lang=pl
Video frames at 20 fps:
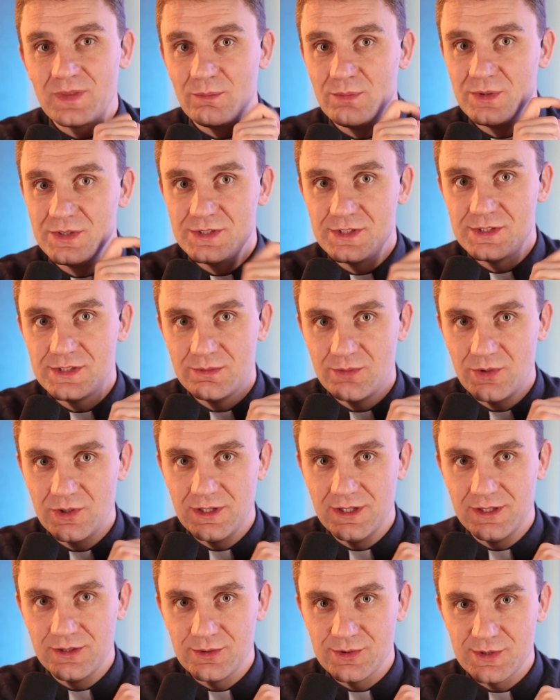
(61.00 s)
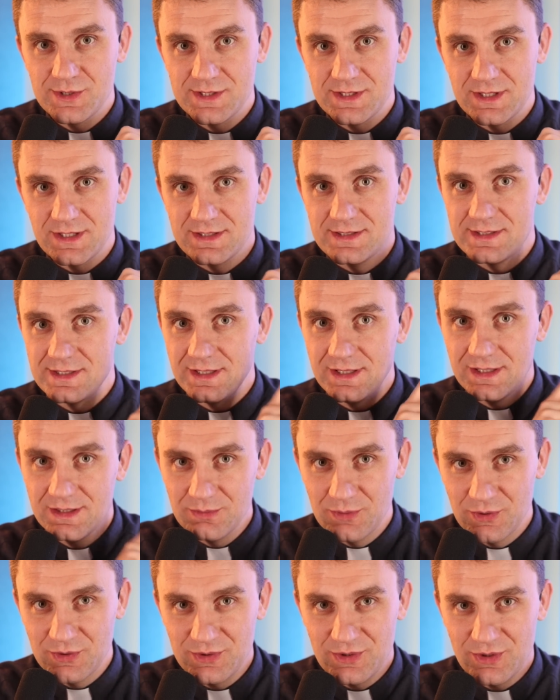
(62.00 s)
Będziecie mogli korzystać z
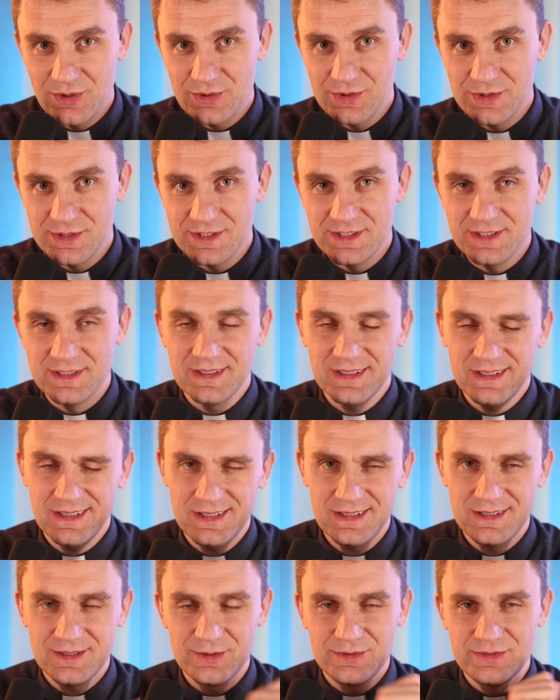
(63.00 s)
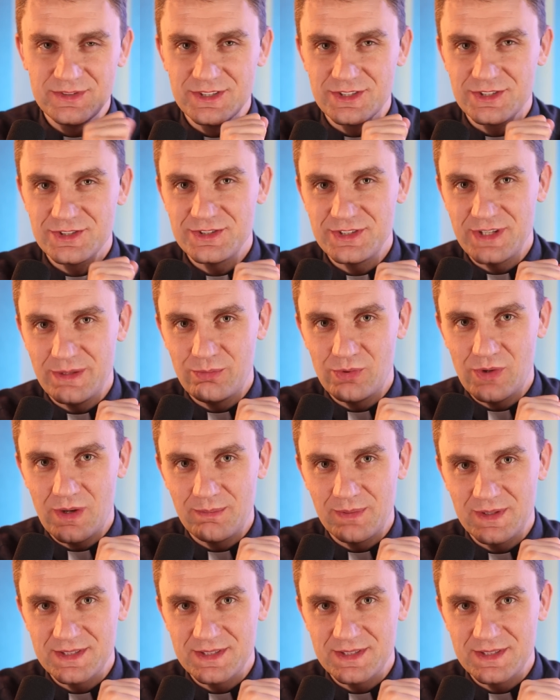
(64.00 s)
ich mądrości, ale również ciepła